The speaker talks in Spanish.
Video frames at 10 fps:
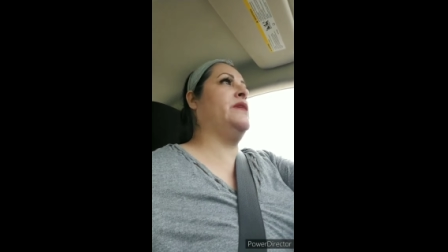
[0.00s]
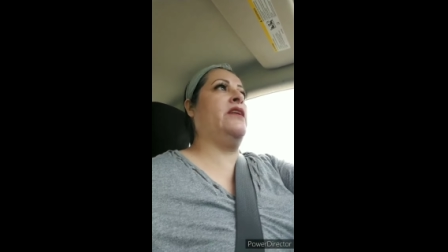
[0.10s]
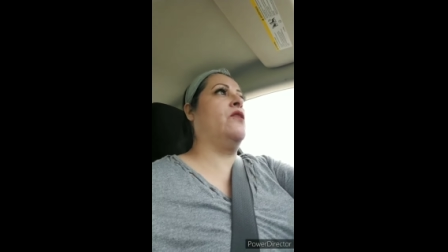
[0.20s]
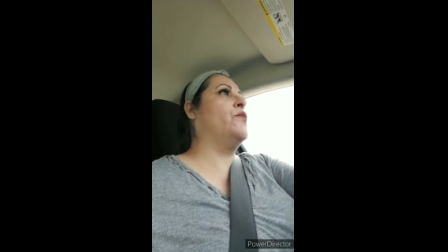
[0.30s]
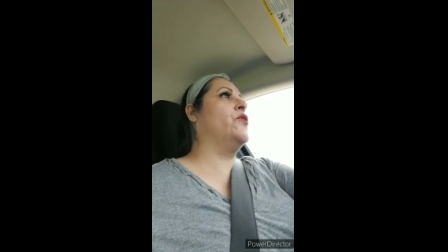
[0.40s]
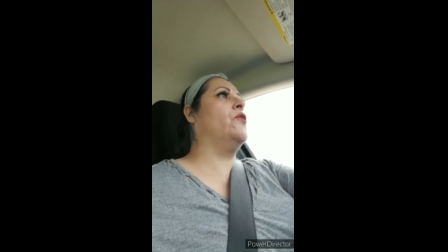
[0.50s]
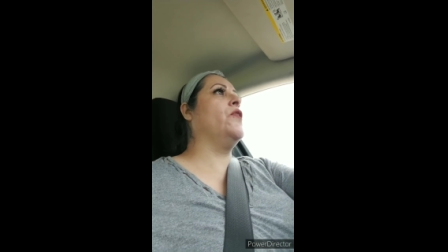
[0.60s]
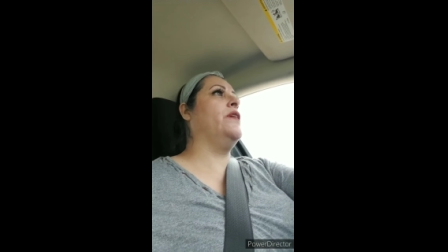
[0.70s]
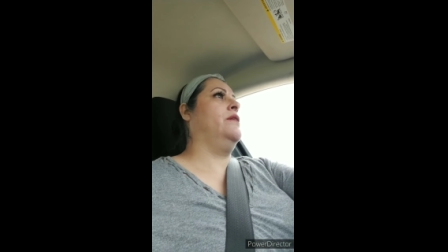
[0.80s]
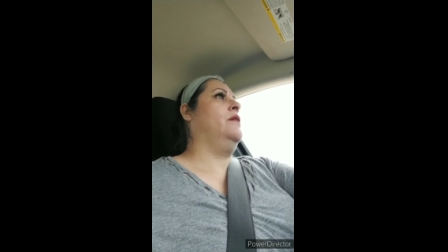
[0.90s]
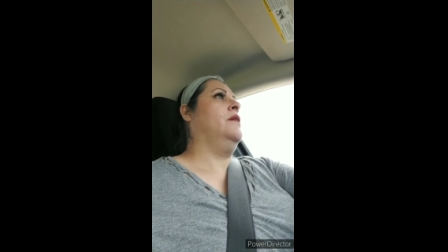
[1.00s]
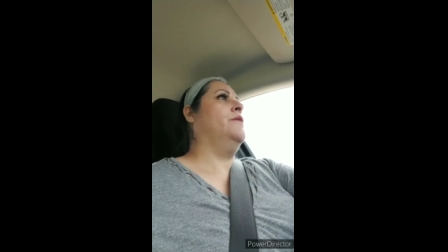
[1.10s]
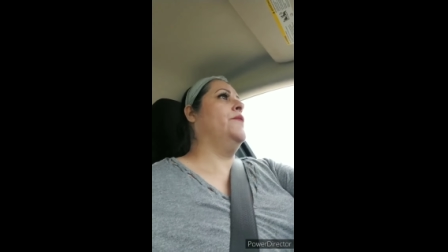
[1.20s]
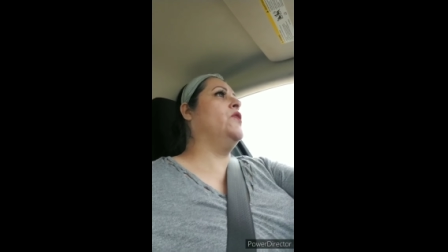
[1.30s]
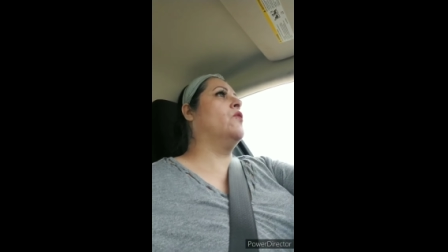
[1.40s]
Mire, como yo hoy,
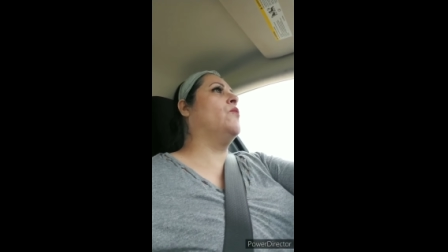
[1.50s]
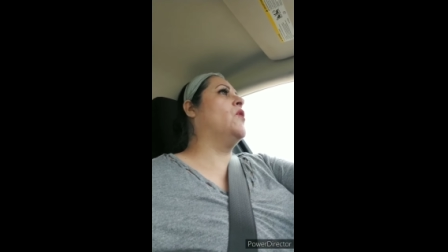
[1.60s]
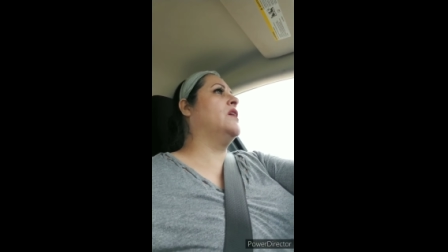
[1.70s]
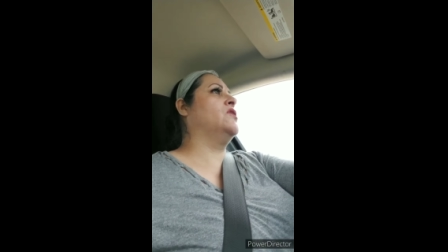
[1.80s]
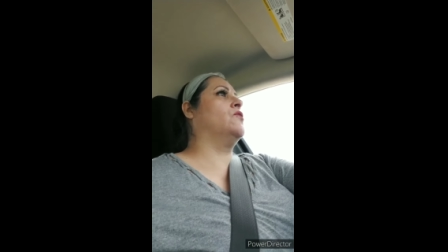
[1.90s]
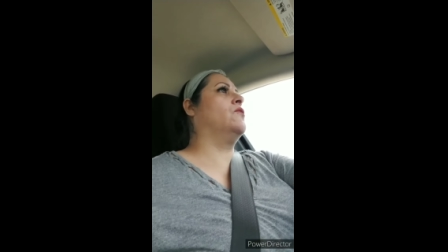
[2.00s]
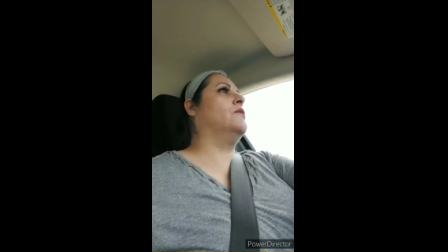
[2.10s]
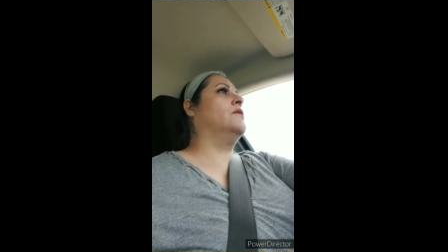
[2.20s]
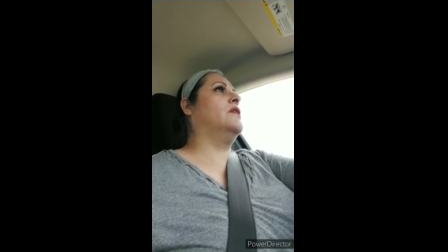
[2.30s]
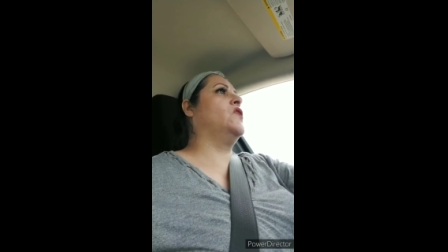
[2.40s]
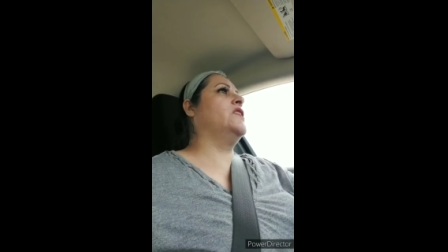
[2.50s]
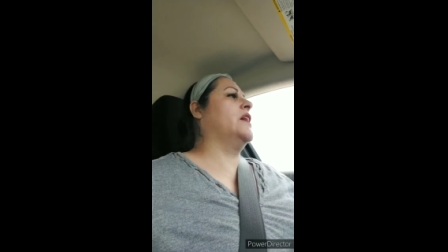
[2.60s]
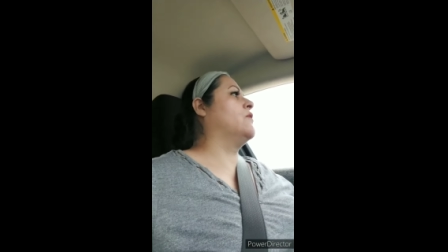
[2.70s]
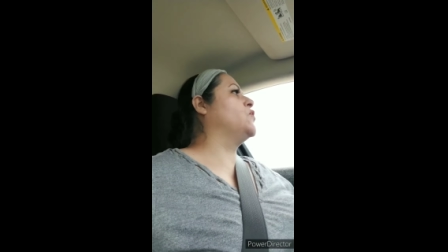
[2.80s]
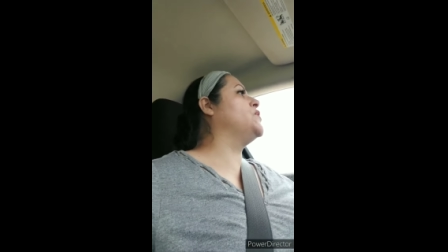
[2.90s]
yo como ando
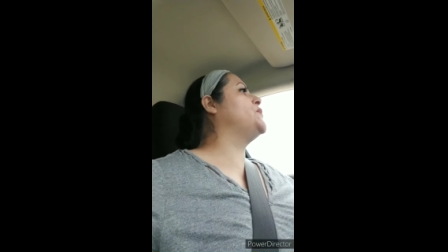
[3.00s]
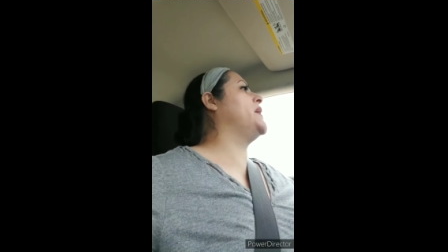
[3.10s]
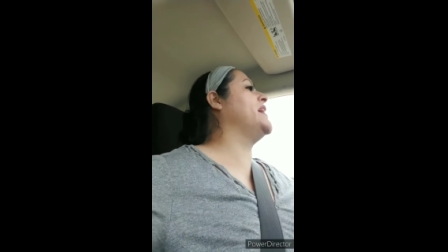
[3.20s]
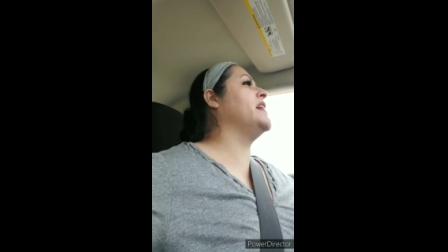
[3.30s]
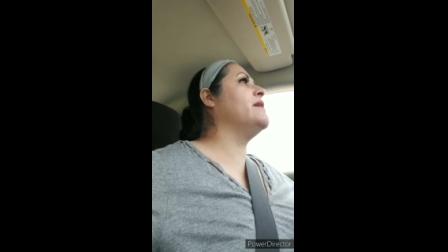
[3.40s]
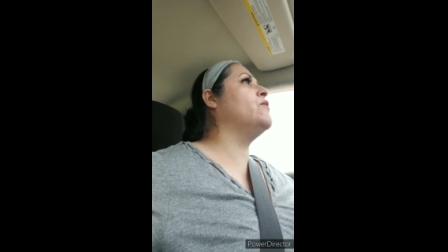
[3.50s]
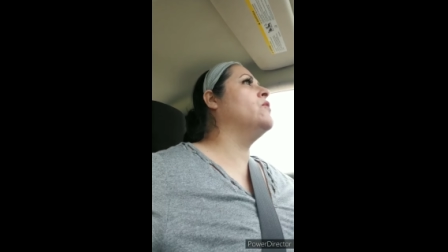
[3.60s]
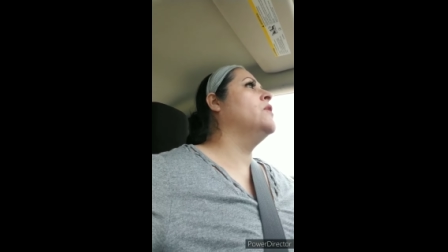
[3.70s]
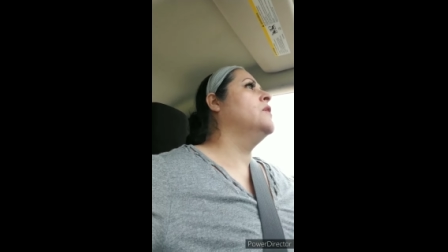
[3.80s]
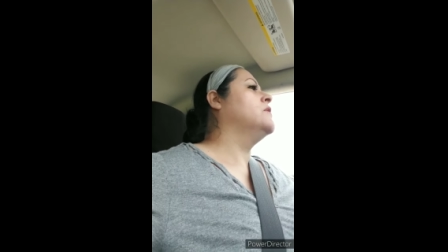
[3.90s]
ahorita con mi pie, ya llevo